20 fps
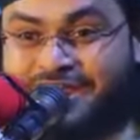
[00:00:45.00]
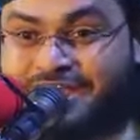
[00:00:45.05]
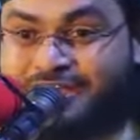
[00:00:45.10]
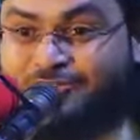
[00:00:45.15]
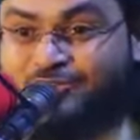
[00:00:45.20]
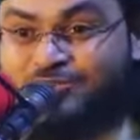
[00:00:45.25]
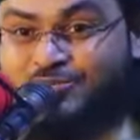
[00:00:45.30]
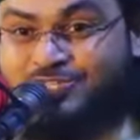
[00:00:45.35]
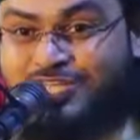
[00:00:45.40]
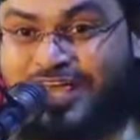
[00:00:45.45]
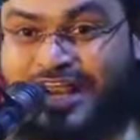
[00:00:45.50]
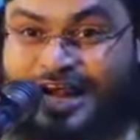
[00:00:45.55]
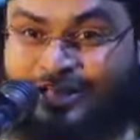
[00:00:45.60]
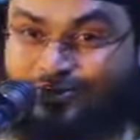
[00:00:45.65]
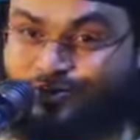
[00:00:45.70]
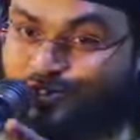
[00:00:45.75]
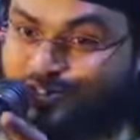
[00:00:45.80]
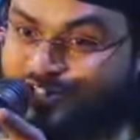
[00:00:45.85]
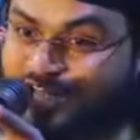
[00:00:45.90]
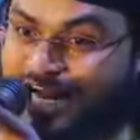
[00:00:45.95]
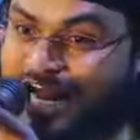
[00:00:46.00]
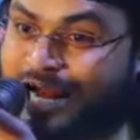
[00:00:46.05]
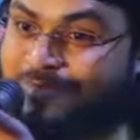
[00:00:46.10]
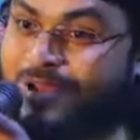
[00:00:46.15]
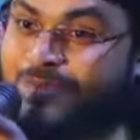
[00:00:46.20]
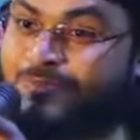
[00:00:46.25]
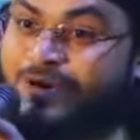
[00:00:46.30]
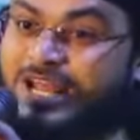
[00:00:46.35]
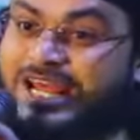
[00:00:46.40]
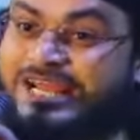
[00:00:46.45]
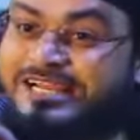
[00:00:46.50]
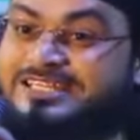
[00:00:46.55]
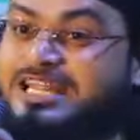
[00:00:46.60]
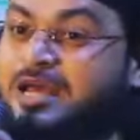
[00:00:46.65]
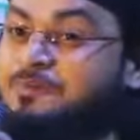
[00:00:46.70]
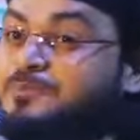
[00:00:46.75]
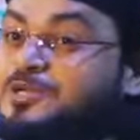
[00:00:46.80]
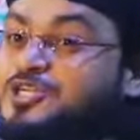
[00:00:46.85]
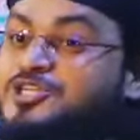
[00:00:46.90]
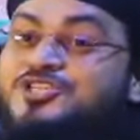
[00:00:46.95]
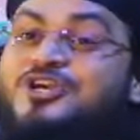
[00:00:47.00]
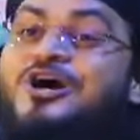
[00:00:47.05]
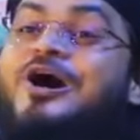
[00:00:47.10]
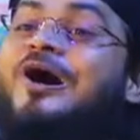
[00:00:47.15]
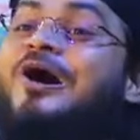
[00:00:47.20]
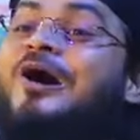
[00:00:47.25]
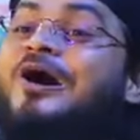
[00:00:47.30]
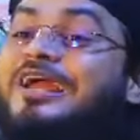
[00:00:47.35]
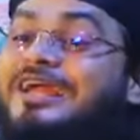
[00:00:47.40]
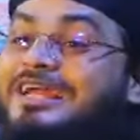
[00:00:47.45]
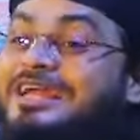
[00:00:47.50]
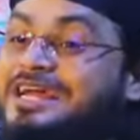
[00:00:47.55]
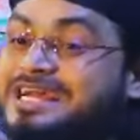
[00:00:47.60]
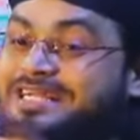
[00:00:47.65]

কিন্তু সালাম এমন একটা বিষয়